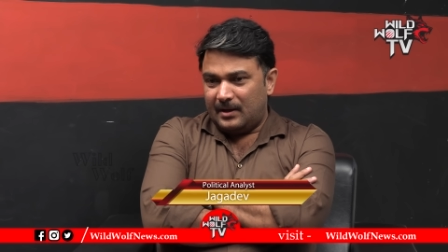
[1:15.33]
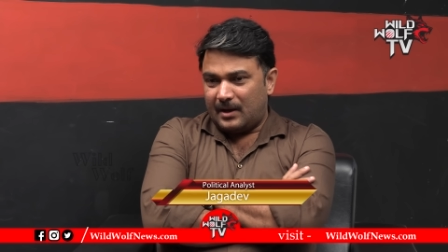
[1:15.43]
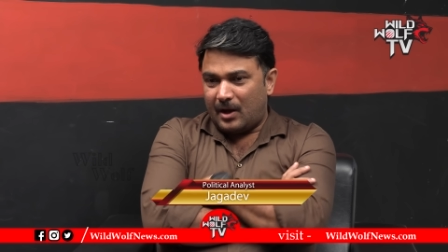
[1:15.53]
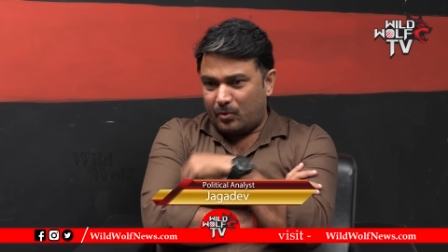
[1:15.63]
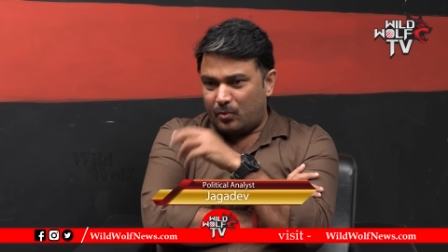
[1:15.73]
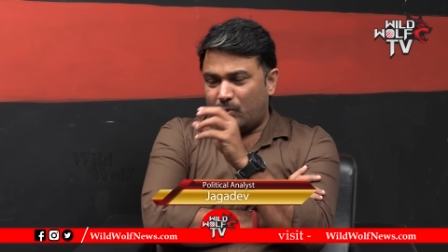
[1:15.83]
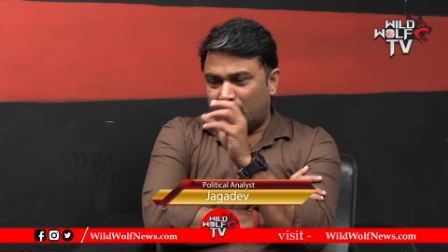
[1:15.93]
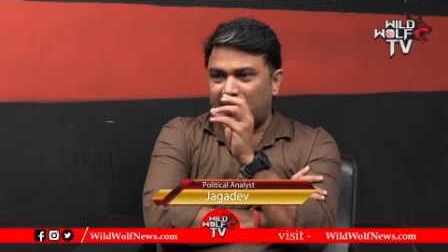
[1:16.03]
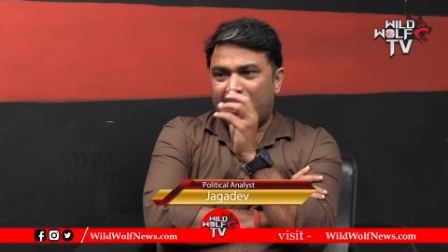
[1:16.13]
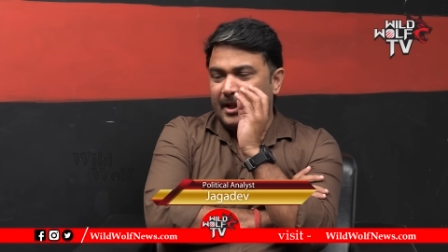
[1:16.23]
నాకు
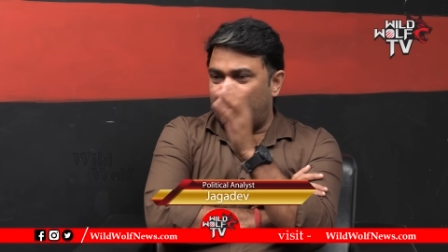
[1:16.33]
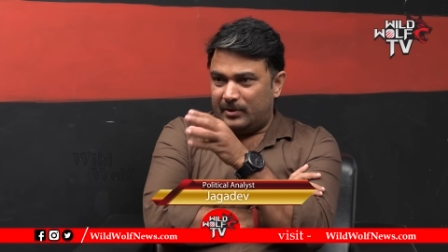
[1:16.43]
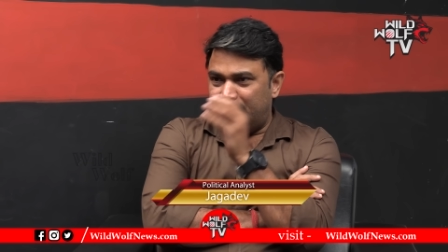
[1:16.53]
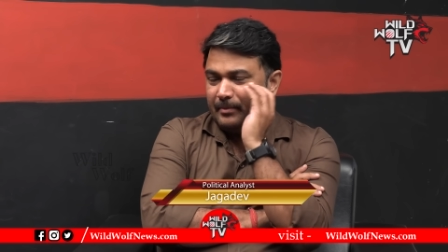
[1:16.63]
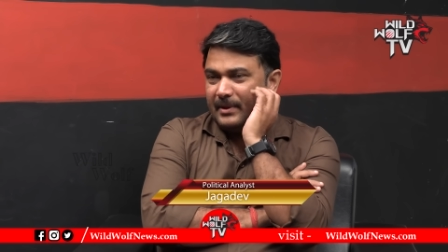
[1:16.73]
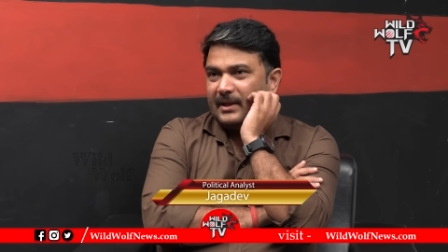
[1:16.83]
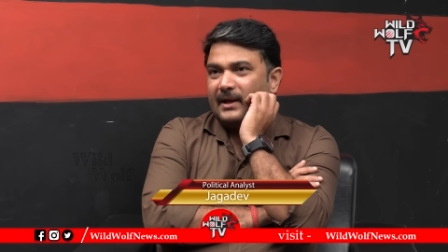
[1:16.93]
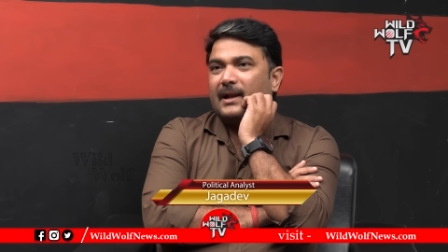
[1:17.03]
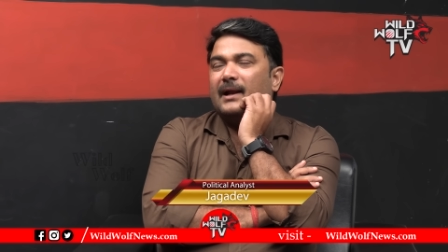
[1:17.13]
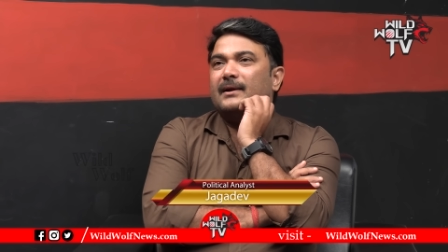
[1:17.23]
కొంత ఐడియా ఉంది దీని మీద
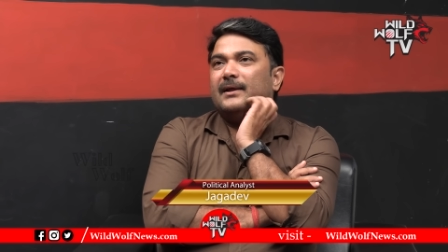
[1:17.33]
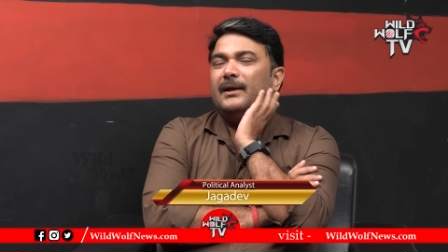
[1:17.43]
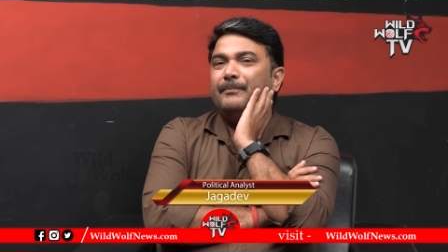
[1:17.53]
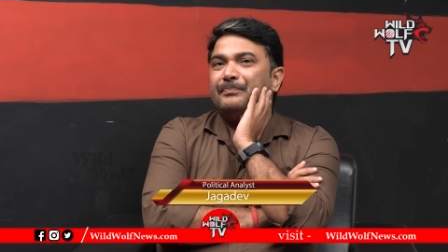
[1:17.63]
ఎట్లా అంటే